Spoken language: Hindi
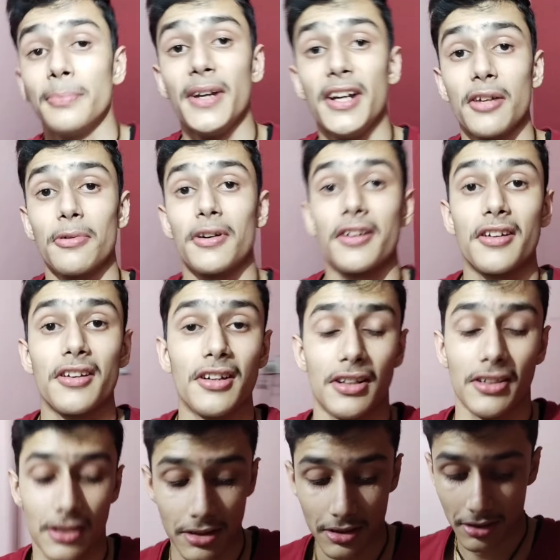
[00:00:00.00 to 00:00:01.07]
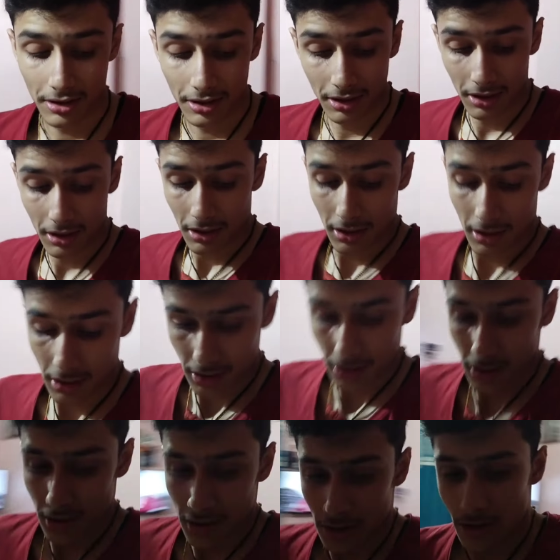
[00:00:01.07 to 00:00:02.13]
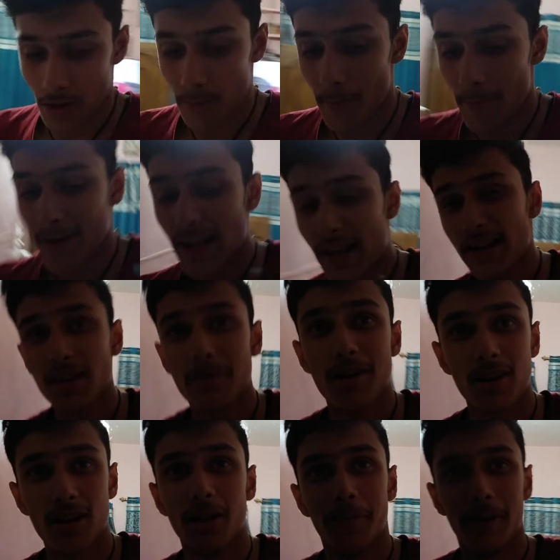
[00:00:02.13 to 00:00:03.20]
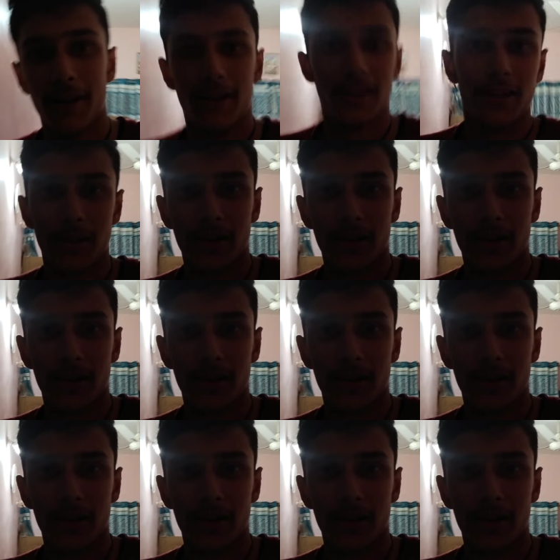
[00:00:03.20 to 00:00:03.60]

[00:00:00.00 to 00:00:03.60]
पेट भर गया है तो मम्मा कह रही नमक कम है